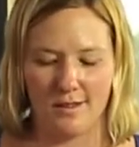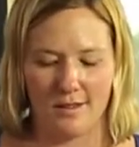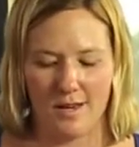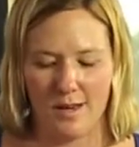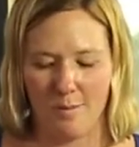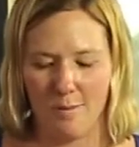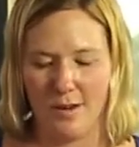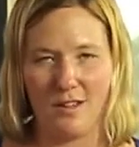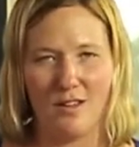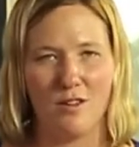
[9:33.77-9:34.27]

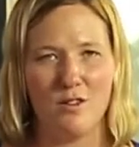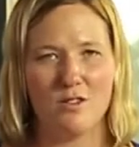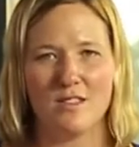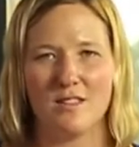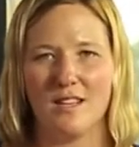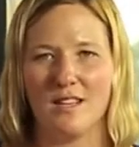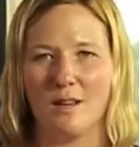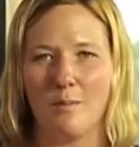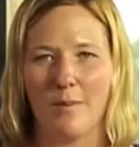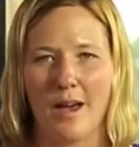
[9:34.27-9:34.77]
una
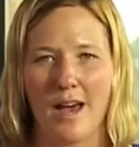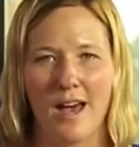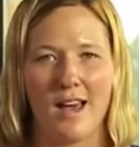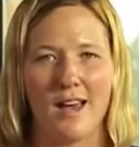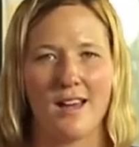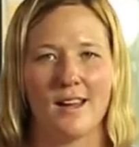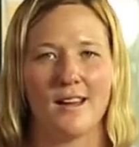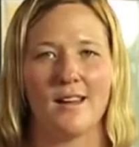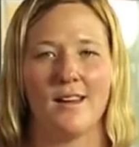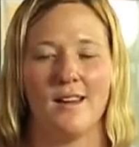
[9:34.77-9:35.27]
persona
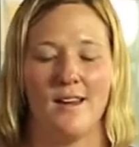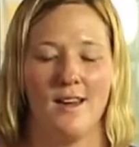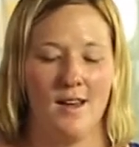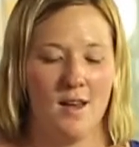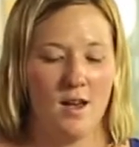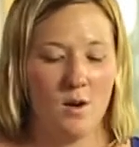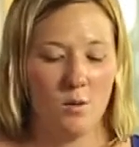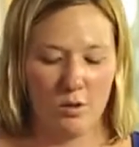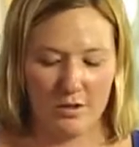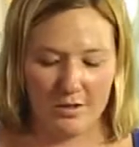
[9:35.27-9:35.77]
sumergirá la
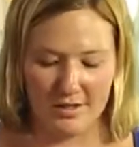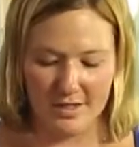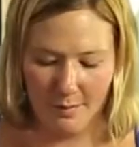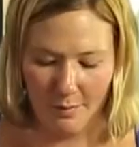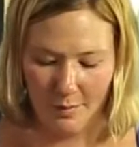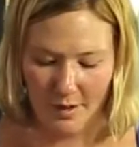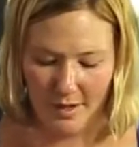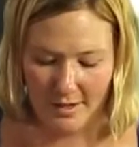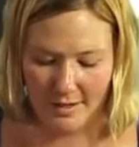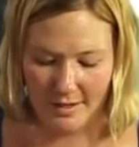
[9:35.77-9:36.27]
bolsa de
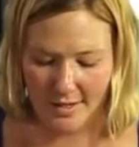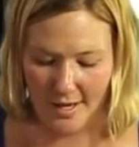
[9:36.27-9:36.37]
esquejes